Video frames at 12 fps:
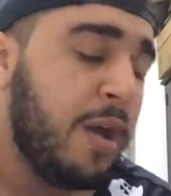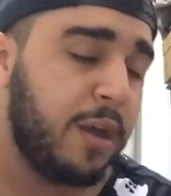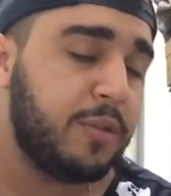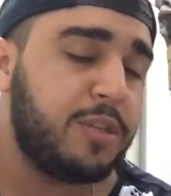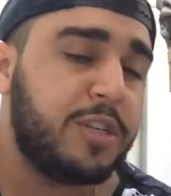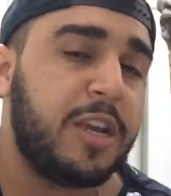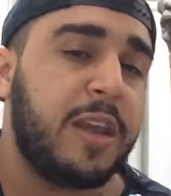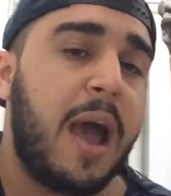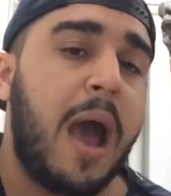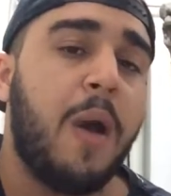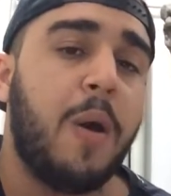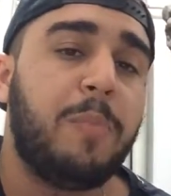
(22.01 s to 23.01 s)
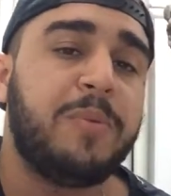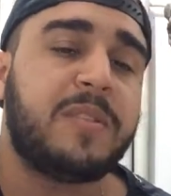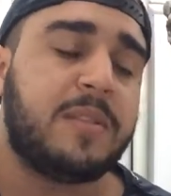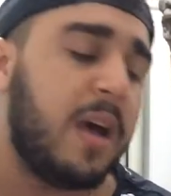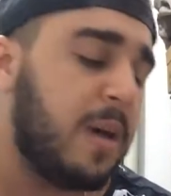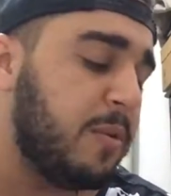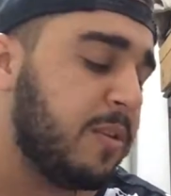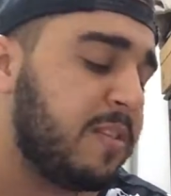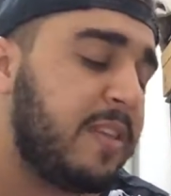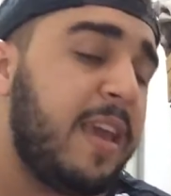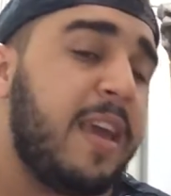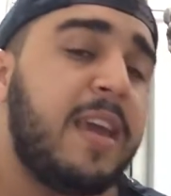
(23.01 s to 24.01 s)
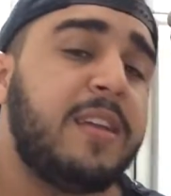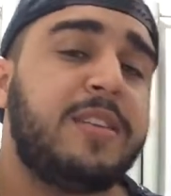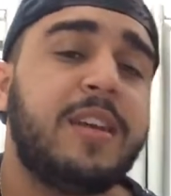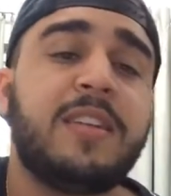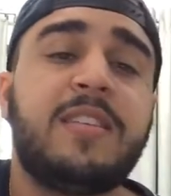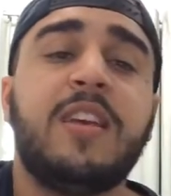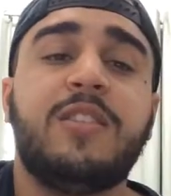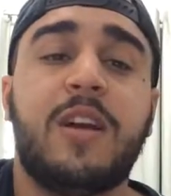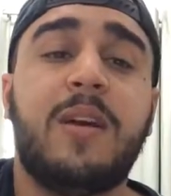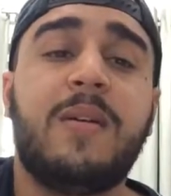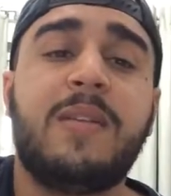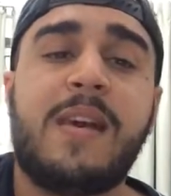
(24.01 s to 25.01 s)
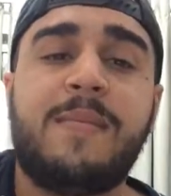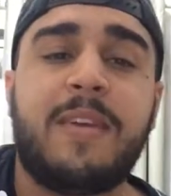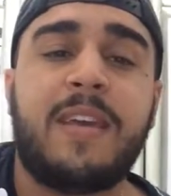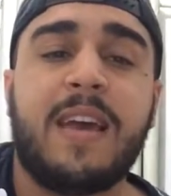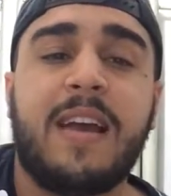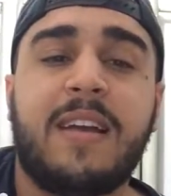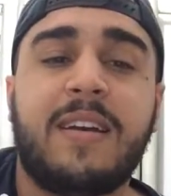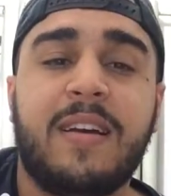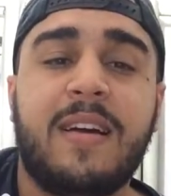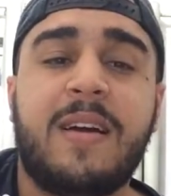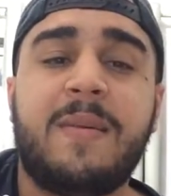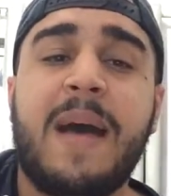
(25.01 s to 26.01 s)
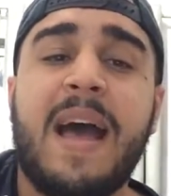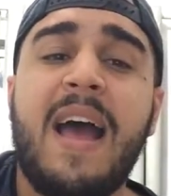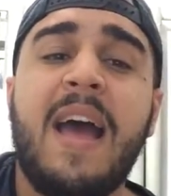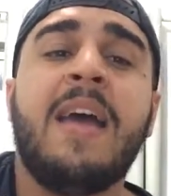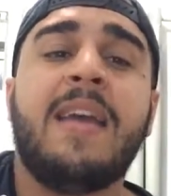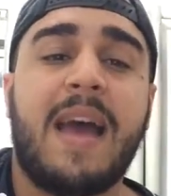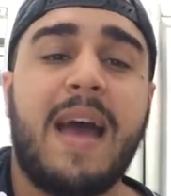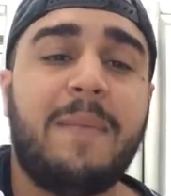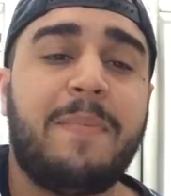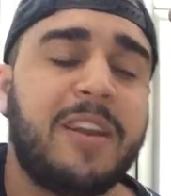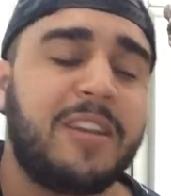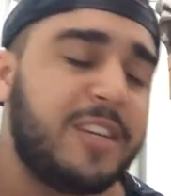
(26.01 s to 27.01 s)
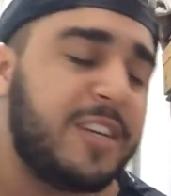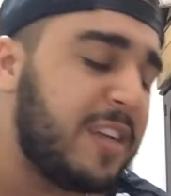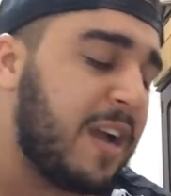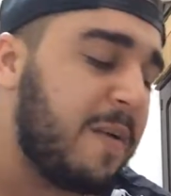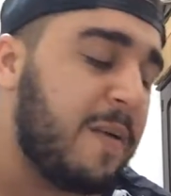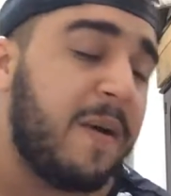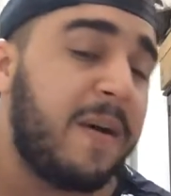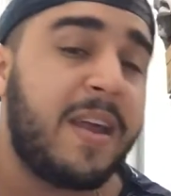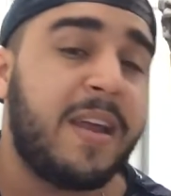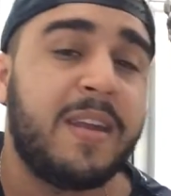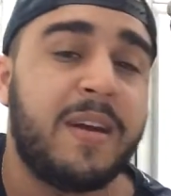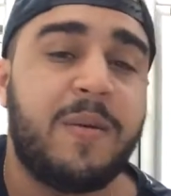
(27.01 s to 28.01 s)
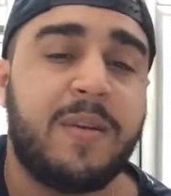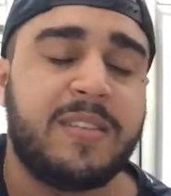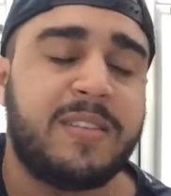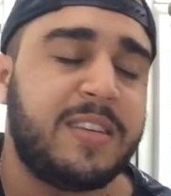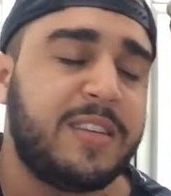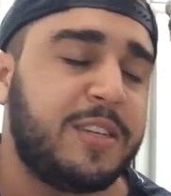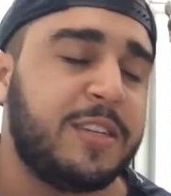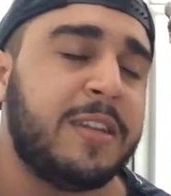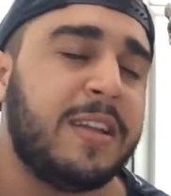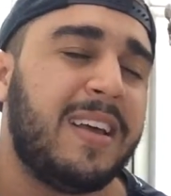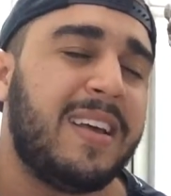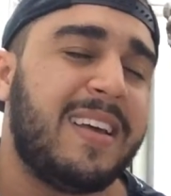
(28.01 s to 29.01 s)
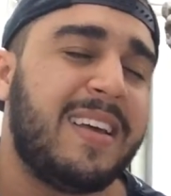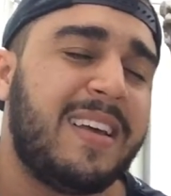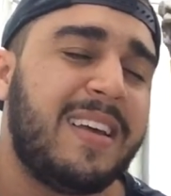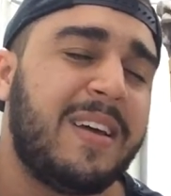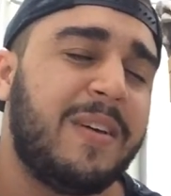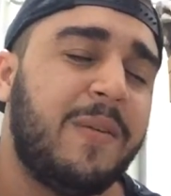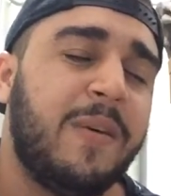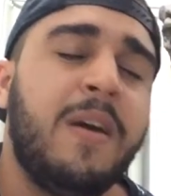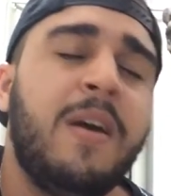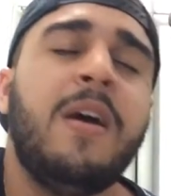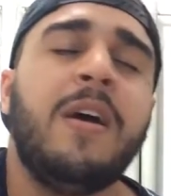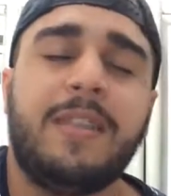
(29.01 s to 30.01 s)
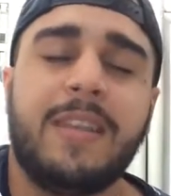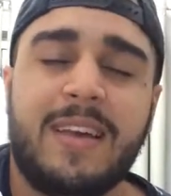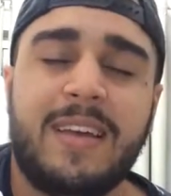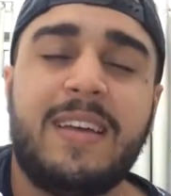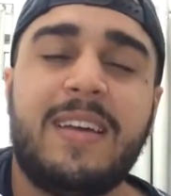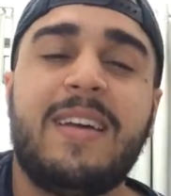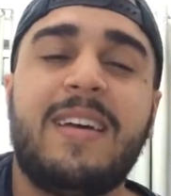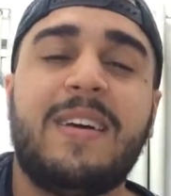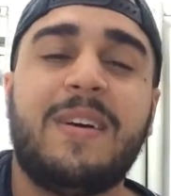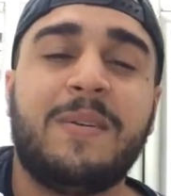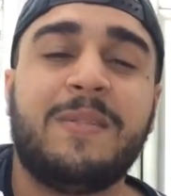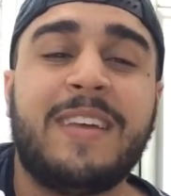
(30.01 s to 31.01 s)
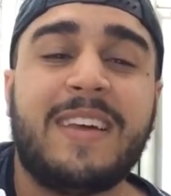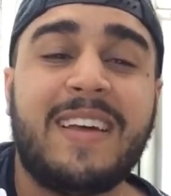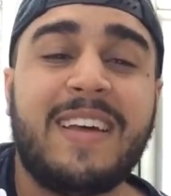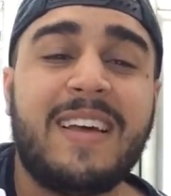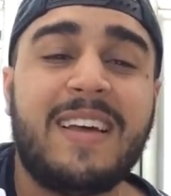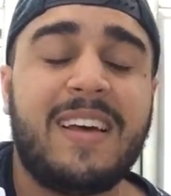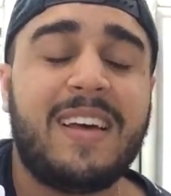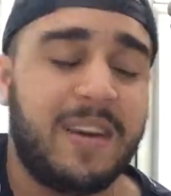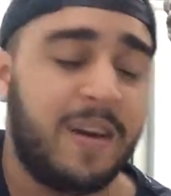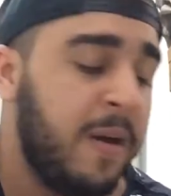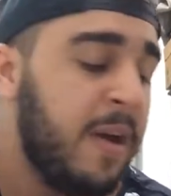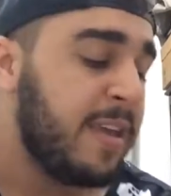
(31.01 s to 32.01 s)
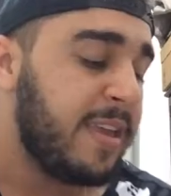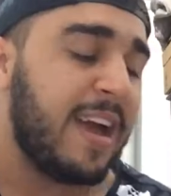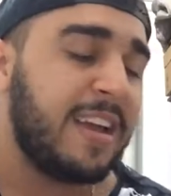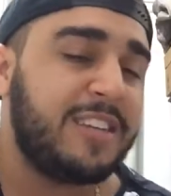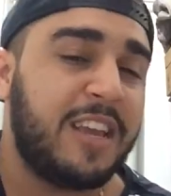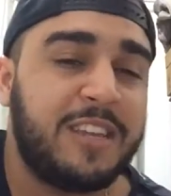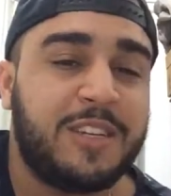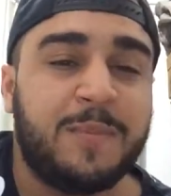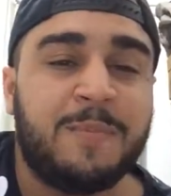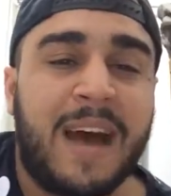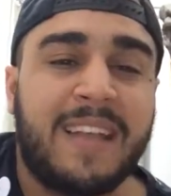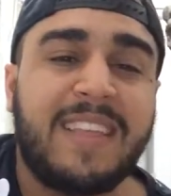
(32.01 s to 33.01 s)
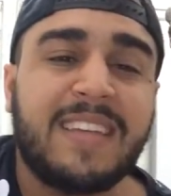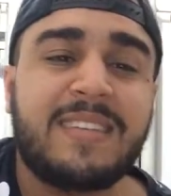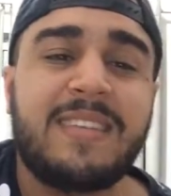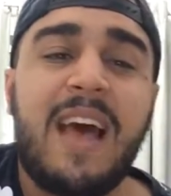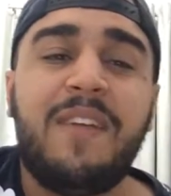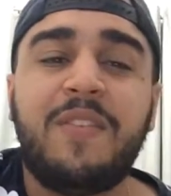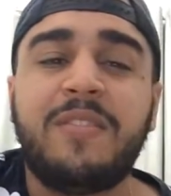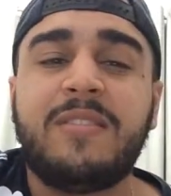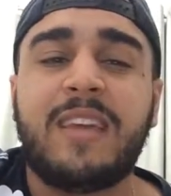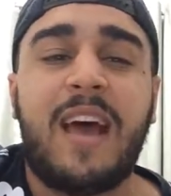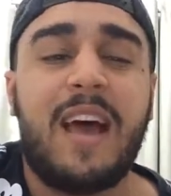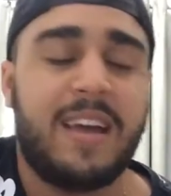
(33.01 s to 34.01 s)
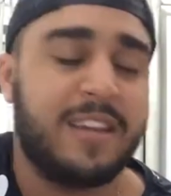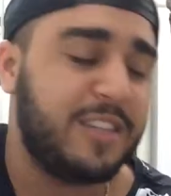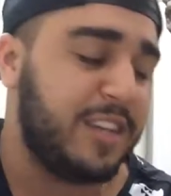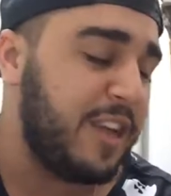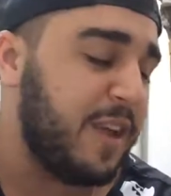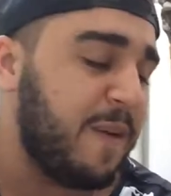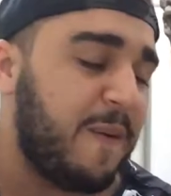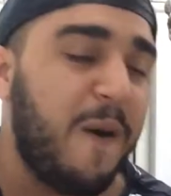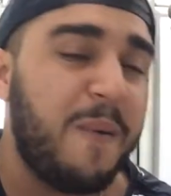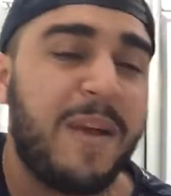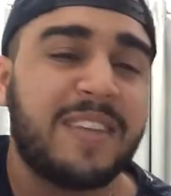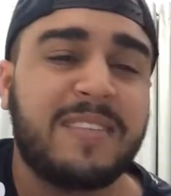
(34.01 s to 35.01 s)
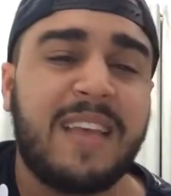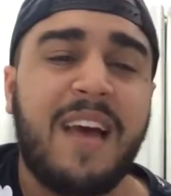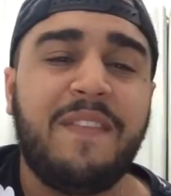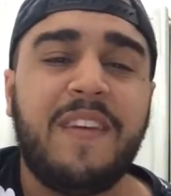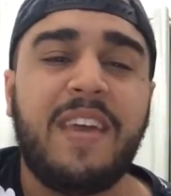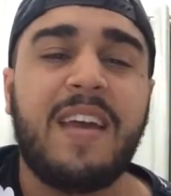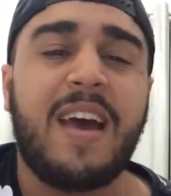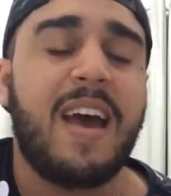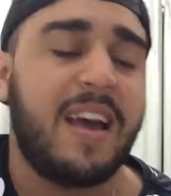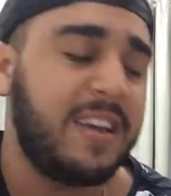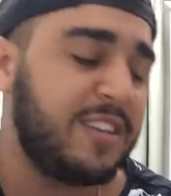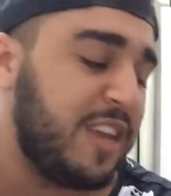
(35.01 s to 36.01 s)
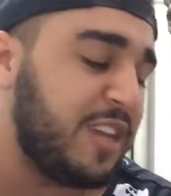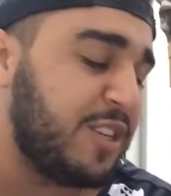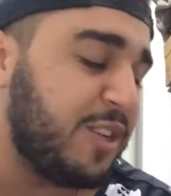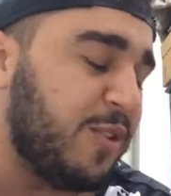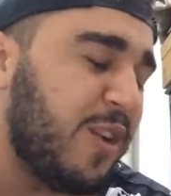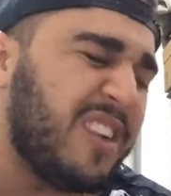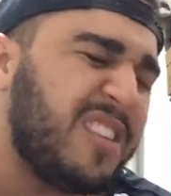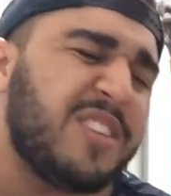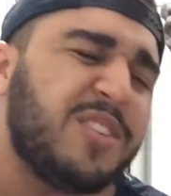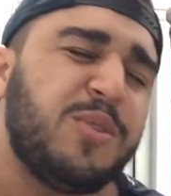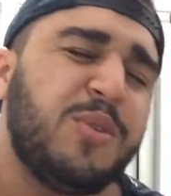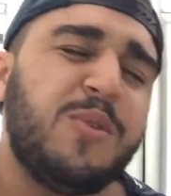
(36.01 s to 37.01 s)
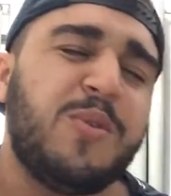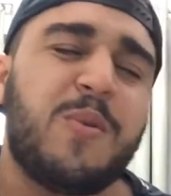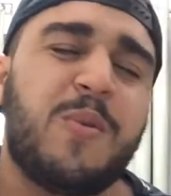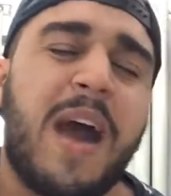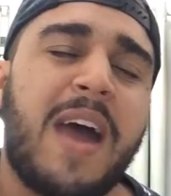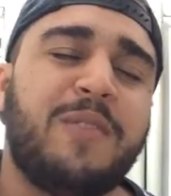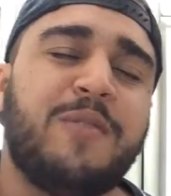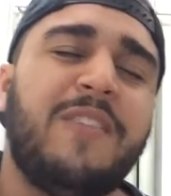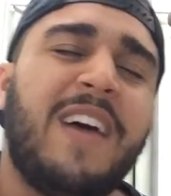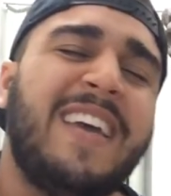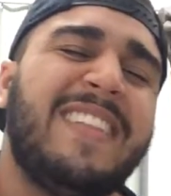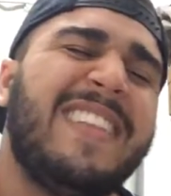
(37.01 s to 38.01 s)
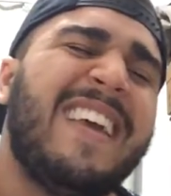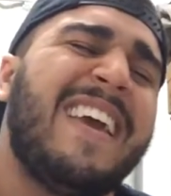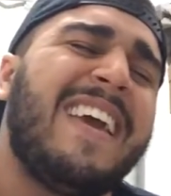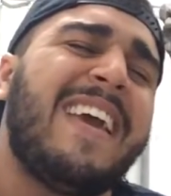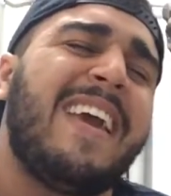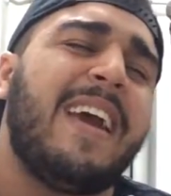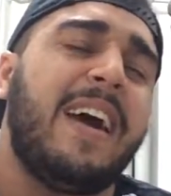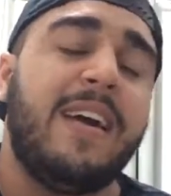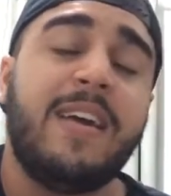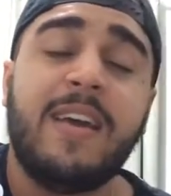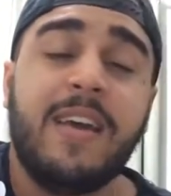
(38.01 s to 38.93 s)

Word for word: Eu tiro a roupa, estamos kits, show na minha cama. E a partir de agora não existe não, não, não. E a gente mata essa vontade, começa a viagem de norte a sul no quarto vai ter.